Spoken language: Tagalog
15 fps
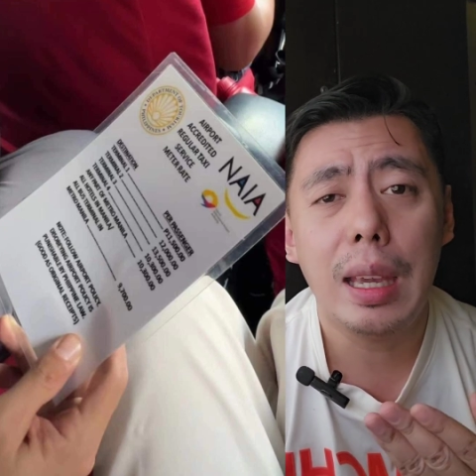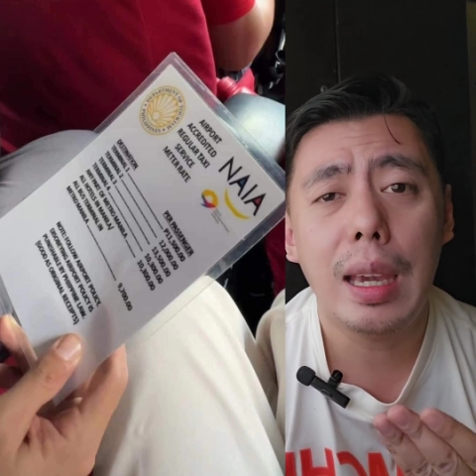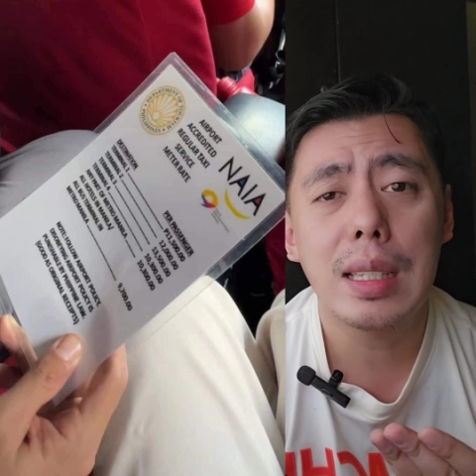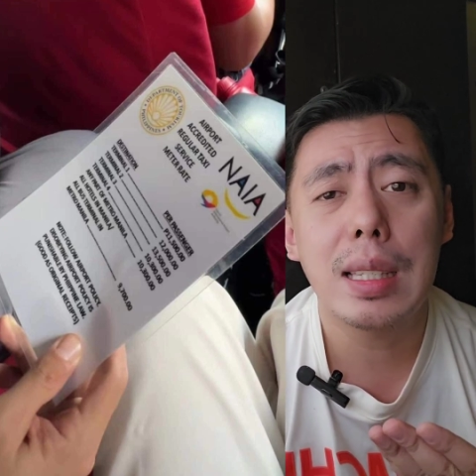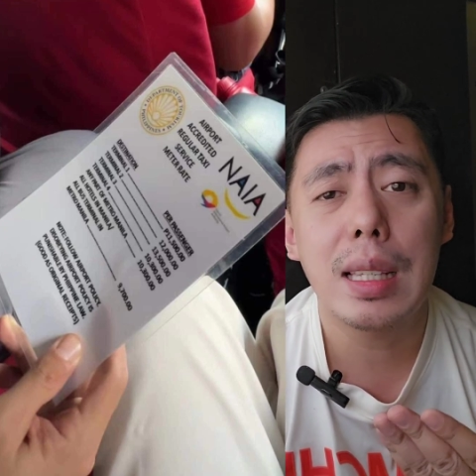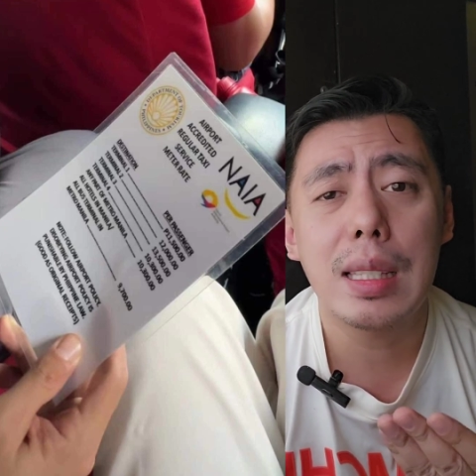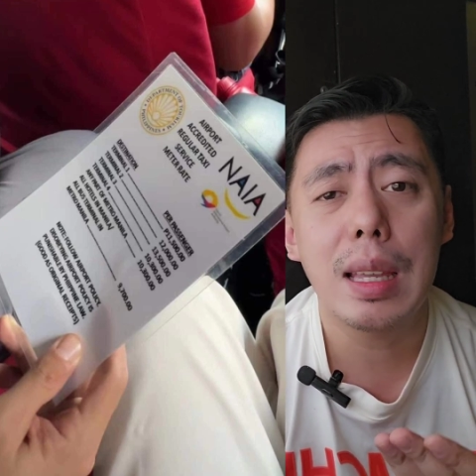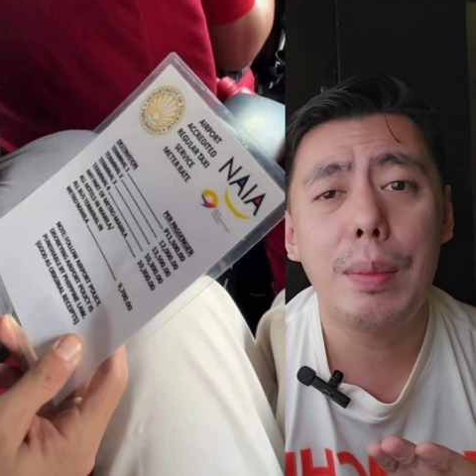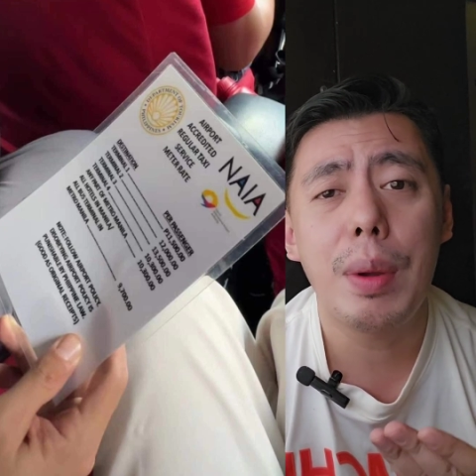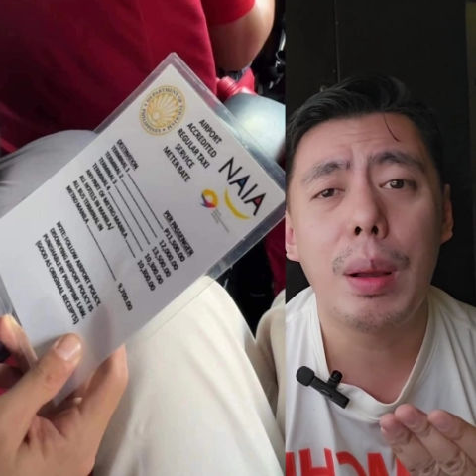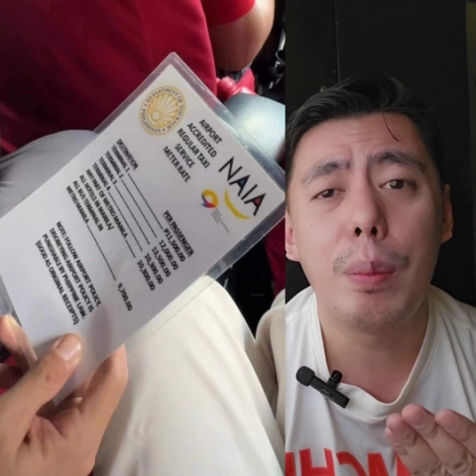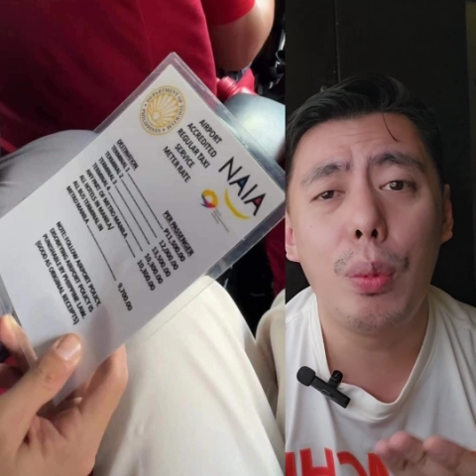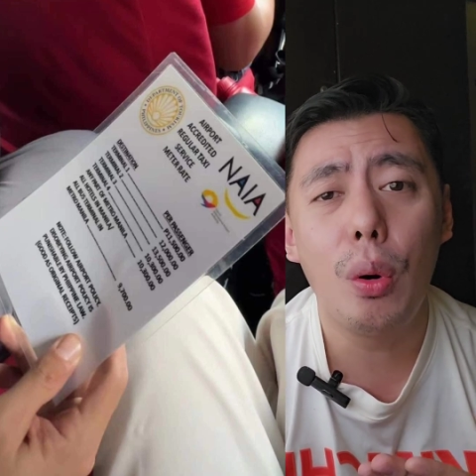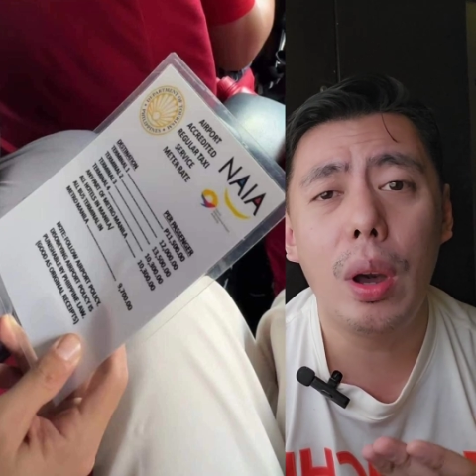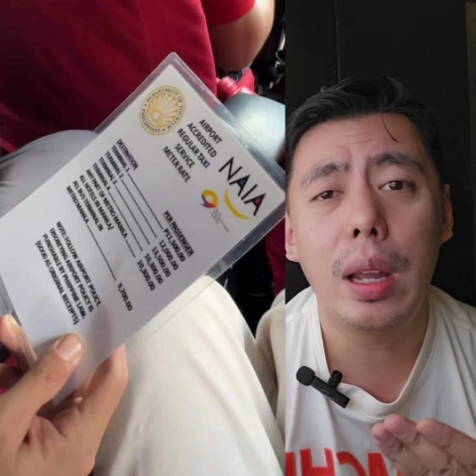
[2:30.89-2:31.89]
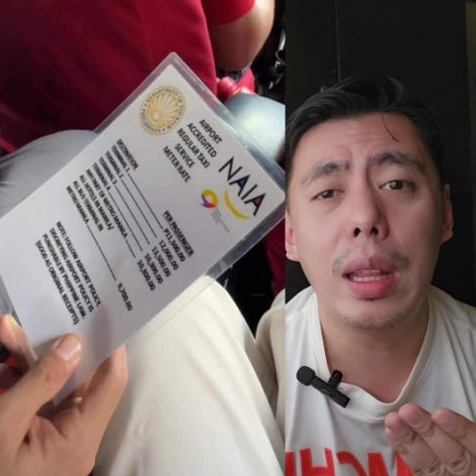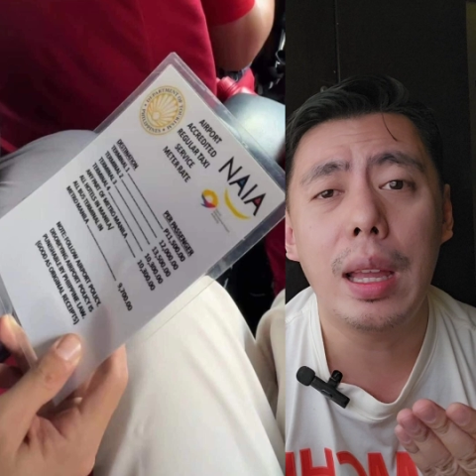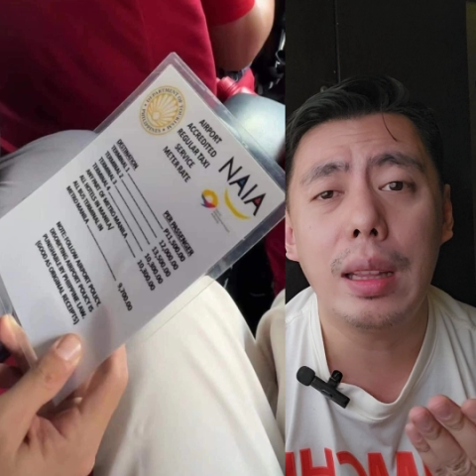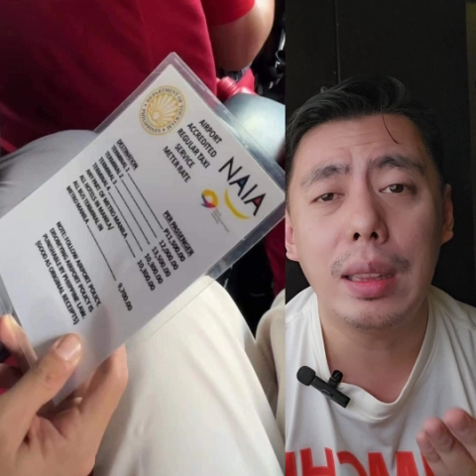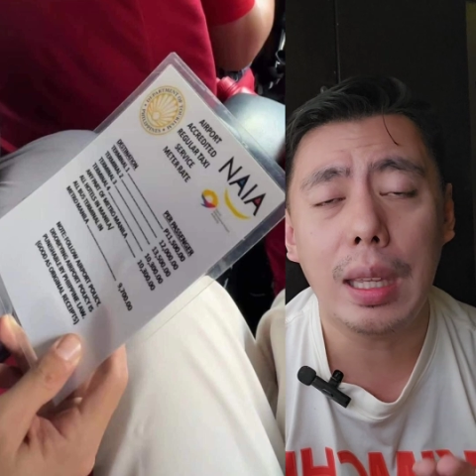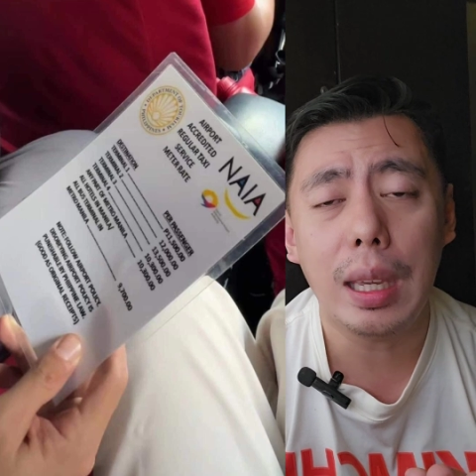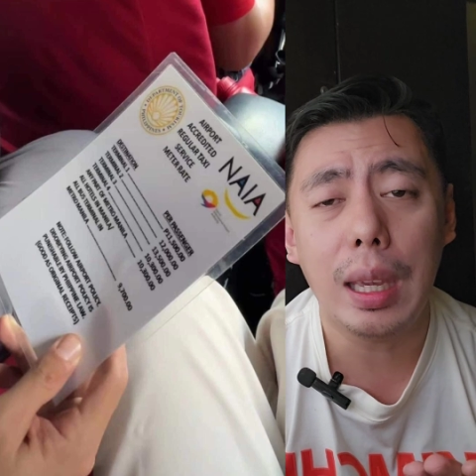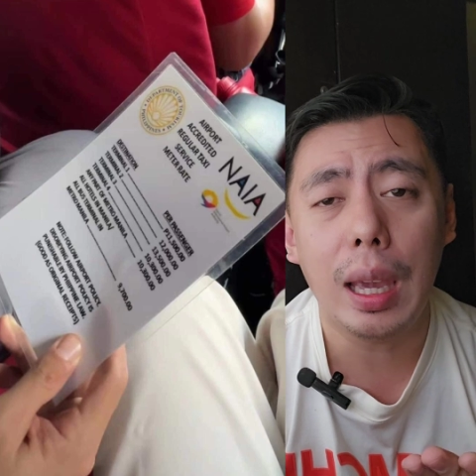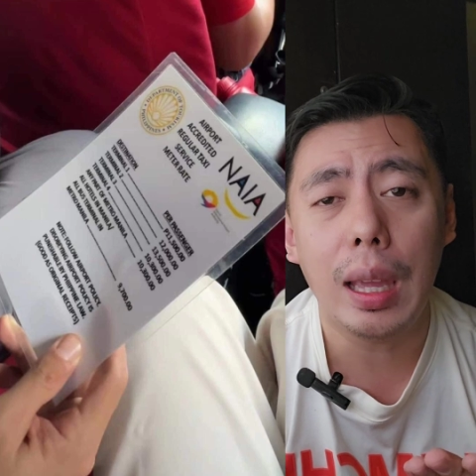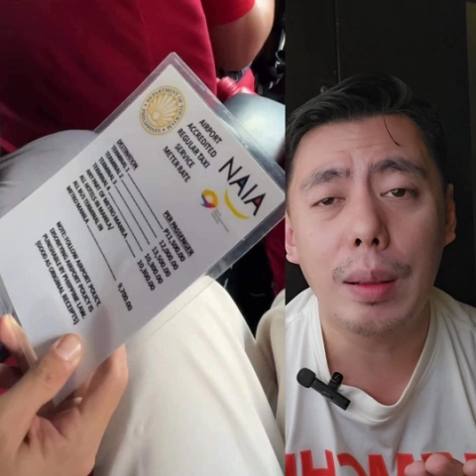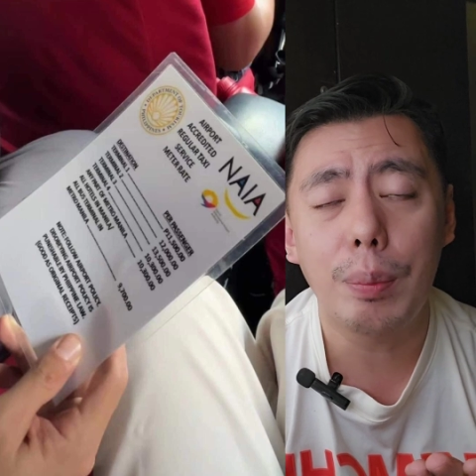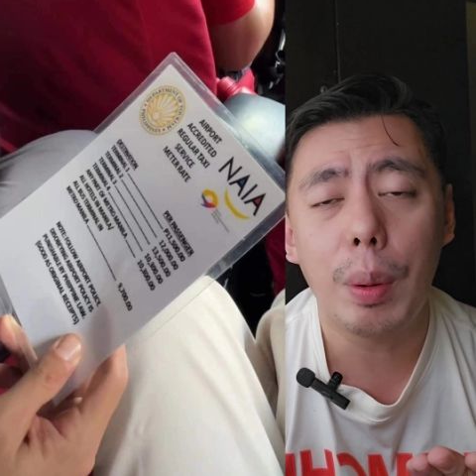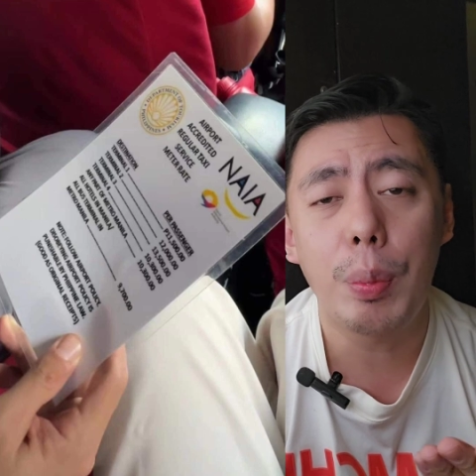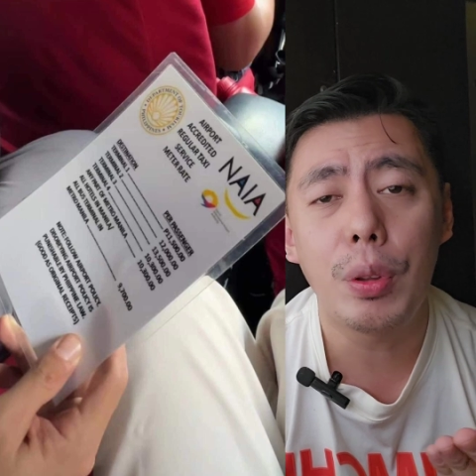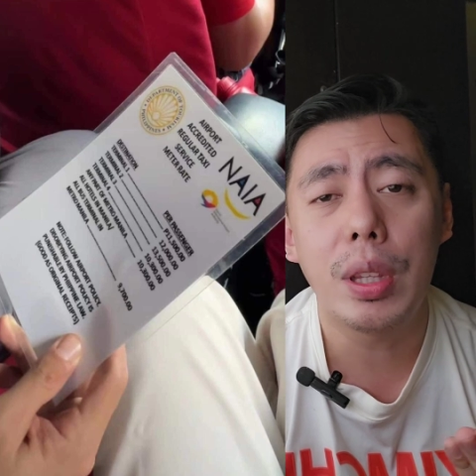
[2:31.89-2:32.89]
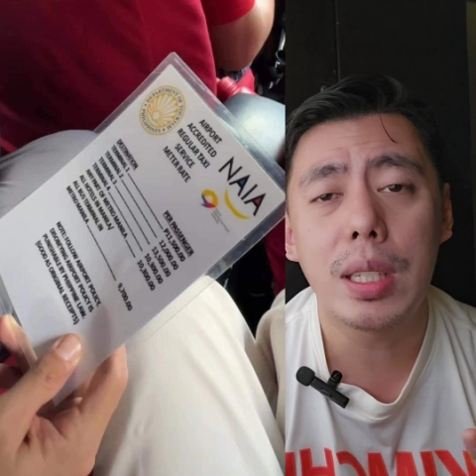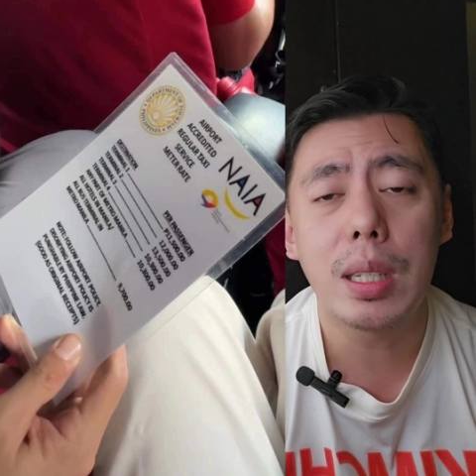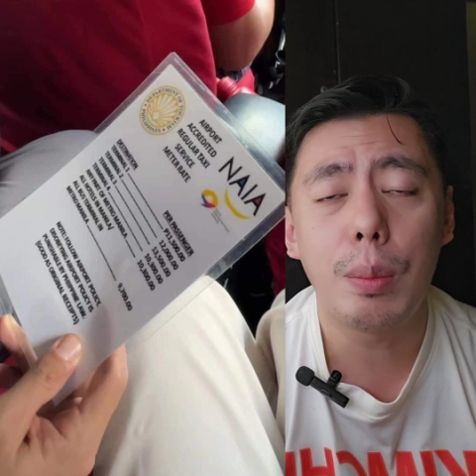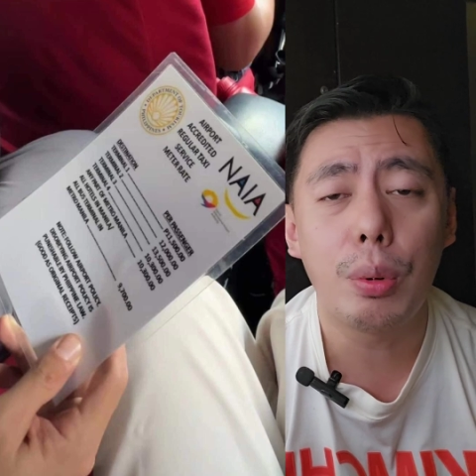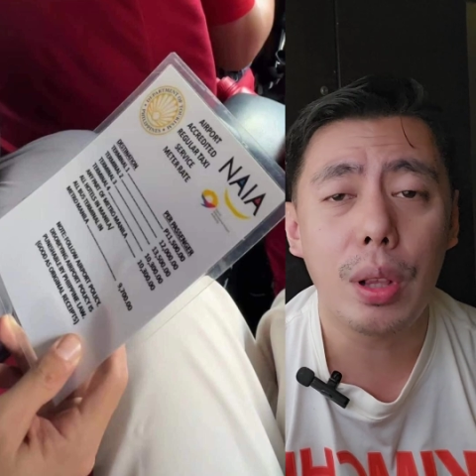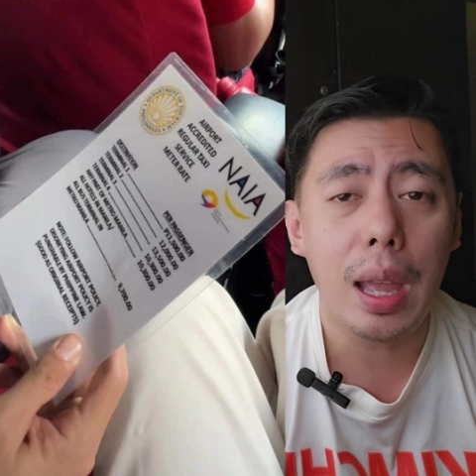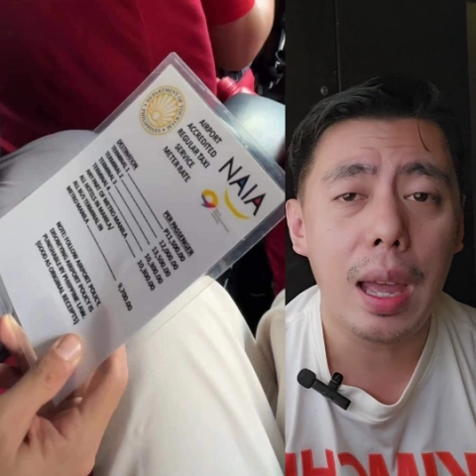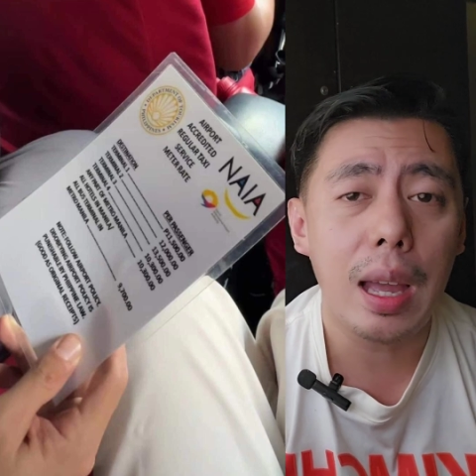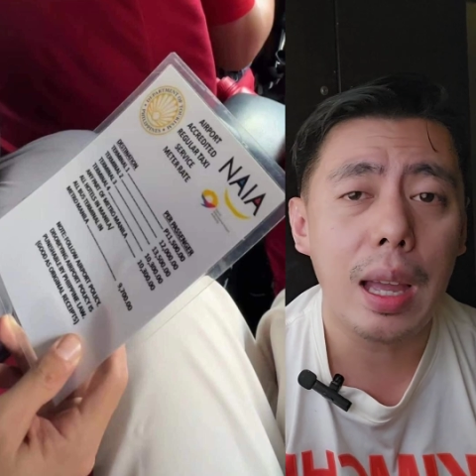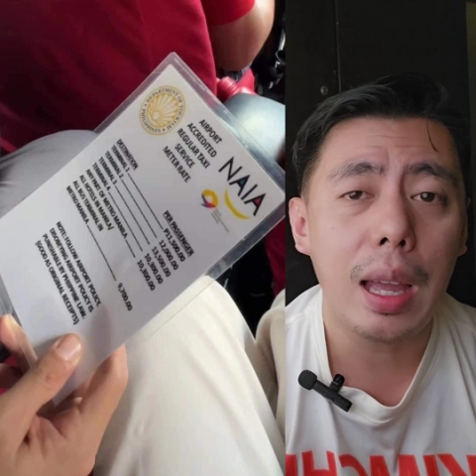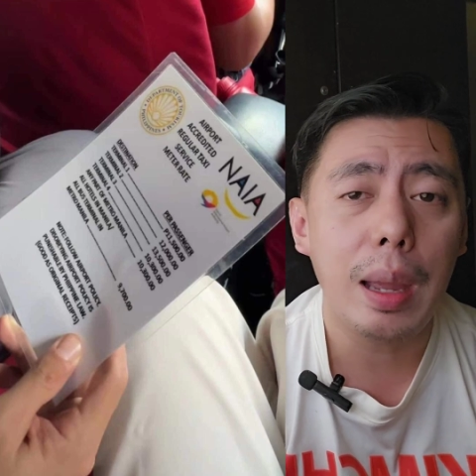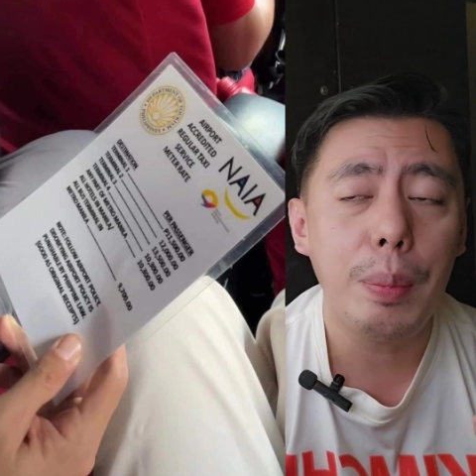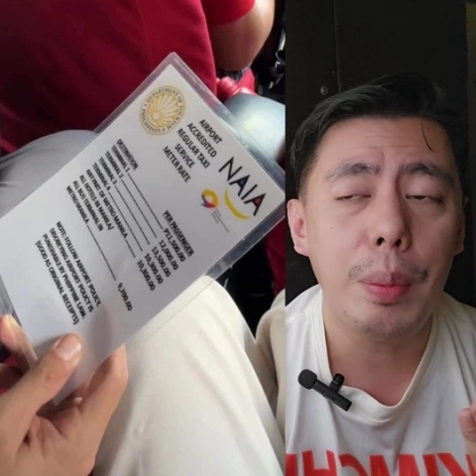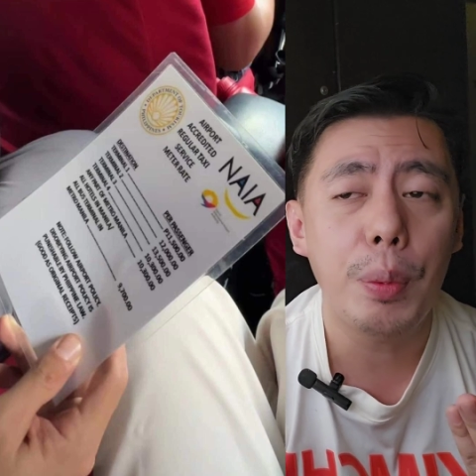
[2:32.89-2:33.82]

kesa sa mag-book ka ng ticket papunta sa Boracay,